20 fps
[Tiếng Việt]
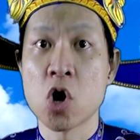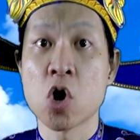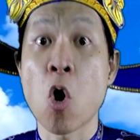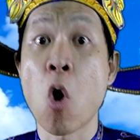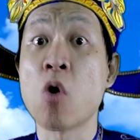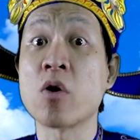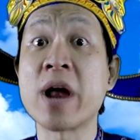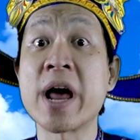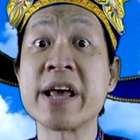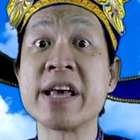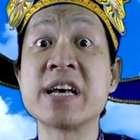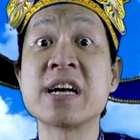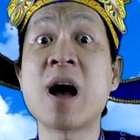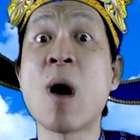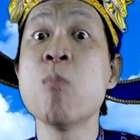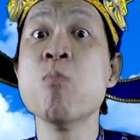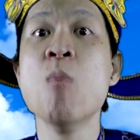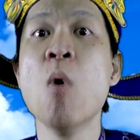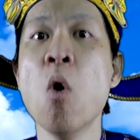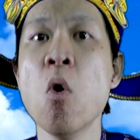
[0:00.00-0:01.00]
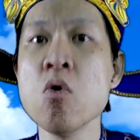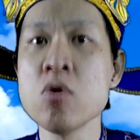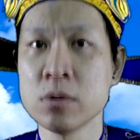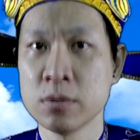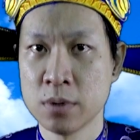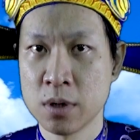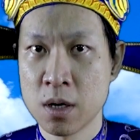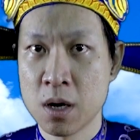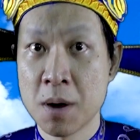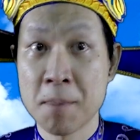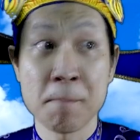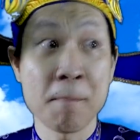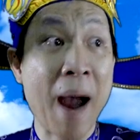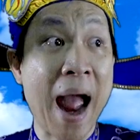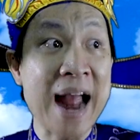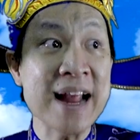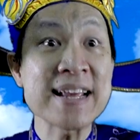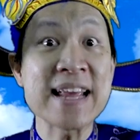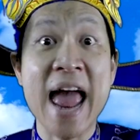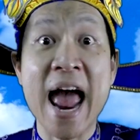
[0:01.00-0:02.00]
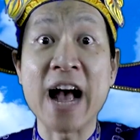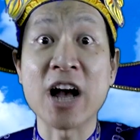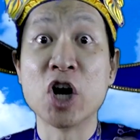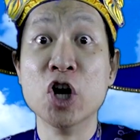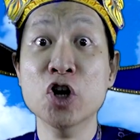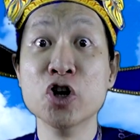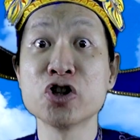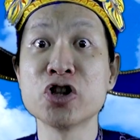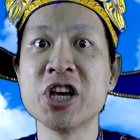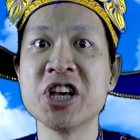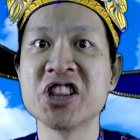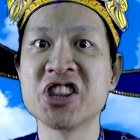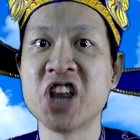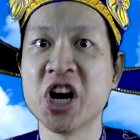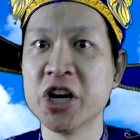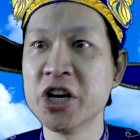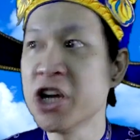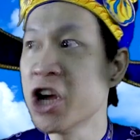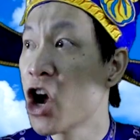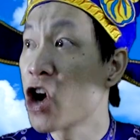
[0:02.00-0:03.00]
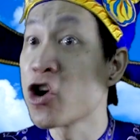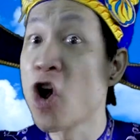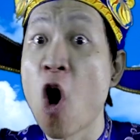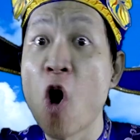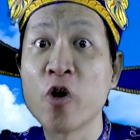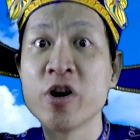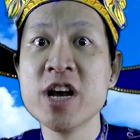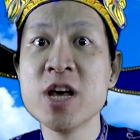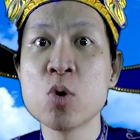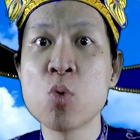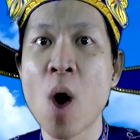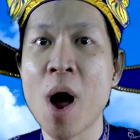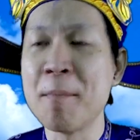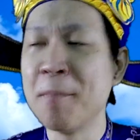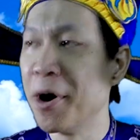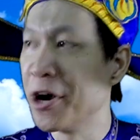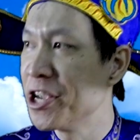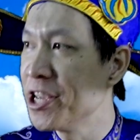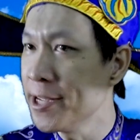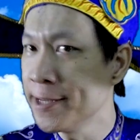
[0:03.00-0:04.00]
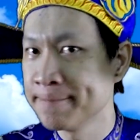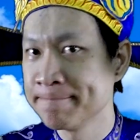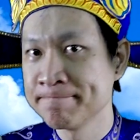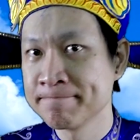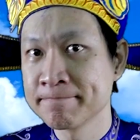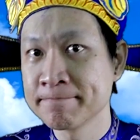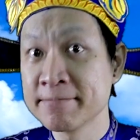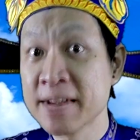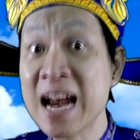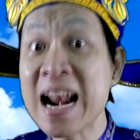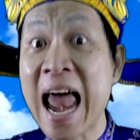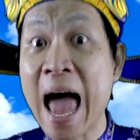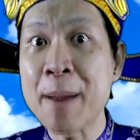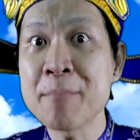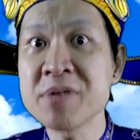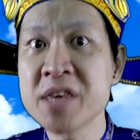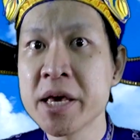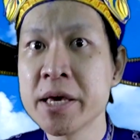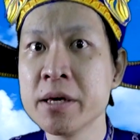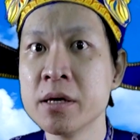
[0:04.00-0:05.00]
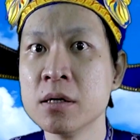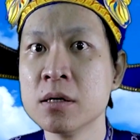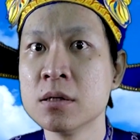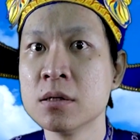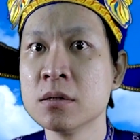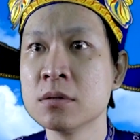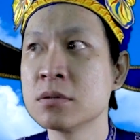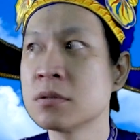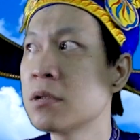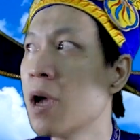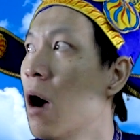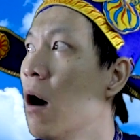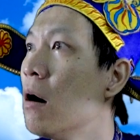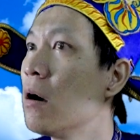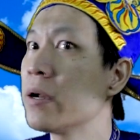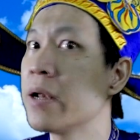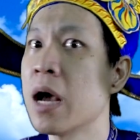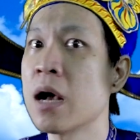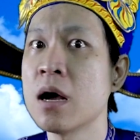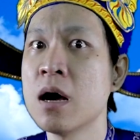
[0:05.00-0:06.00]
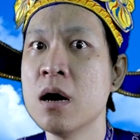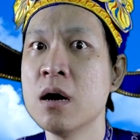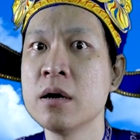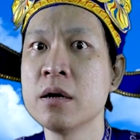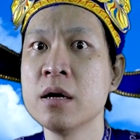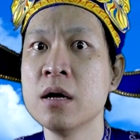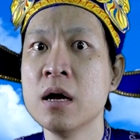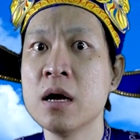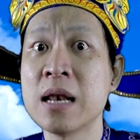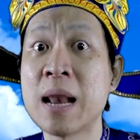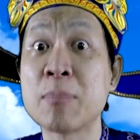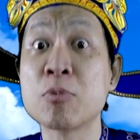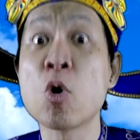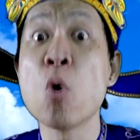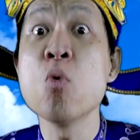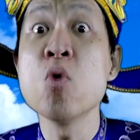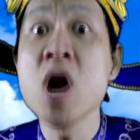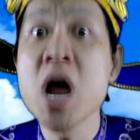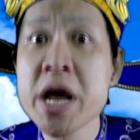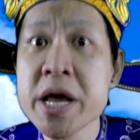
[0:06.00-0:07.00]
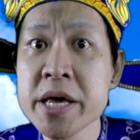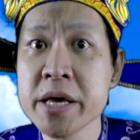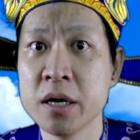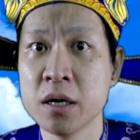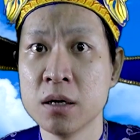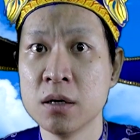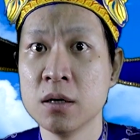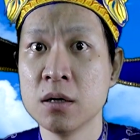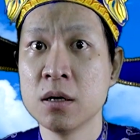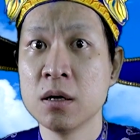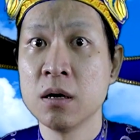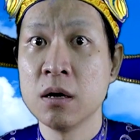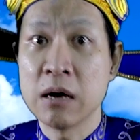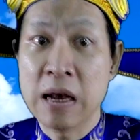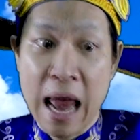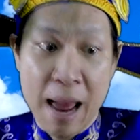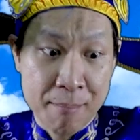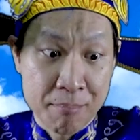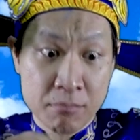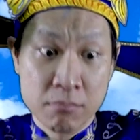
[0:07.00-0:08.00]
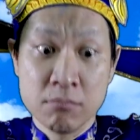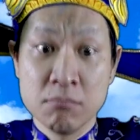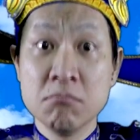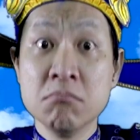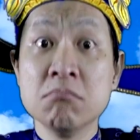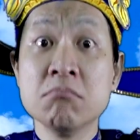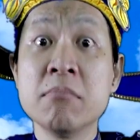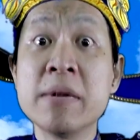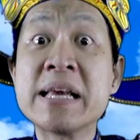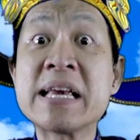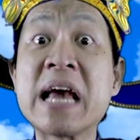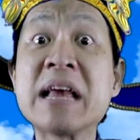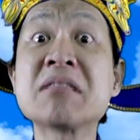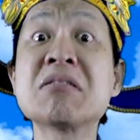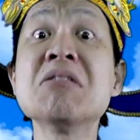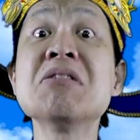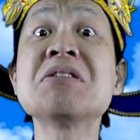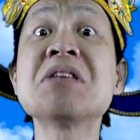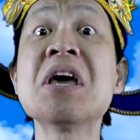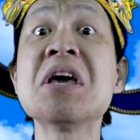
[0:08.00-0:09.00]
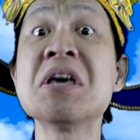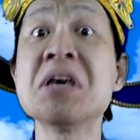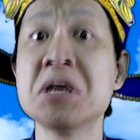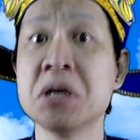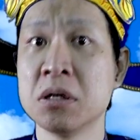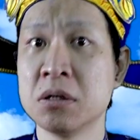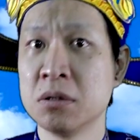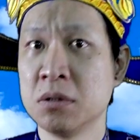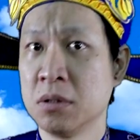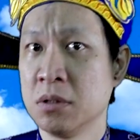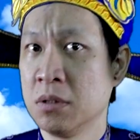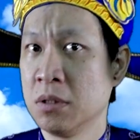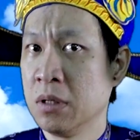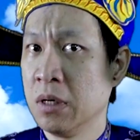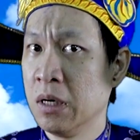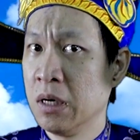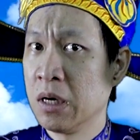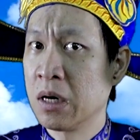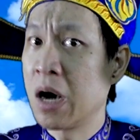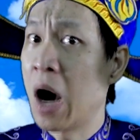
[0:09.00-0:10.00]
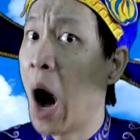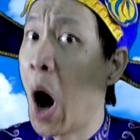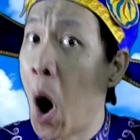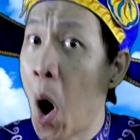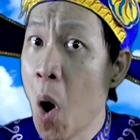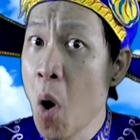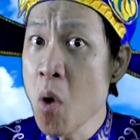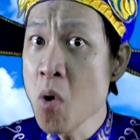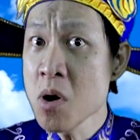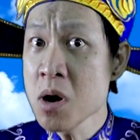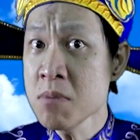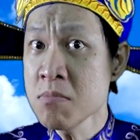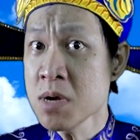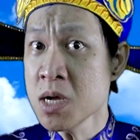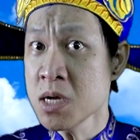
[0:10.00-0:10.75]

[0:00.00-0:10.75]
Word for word: còn đây không muốn Bán nhà cửa tiền tỷ Đòi đi qua Mỹ Để làm gì Trời đất ơi Làm cu ly Làm mấy cái tứ chi Khổ lắm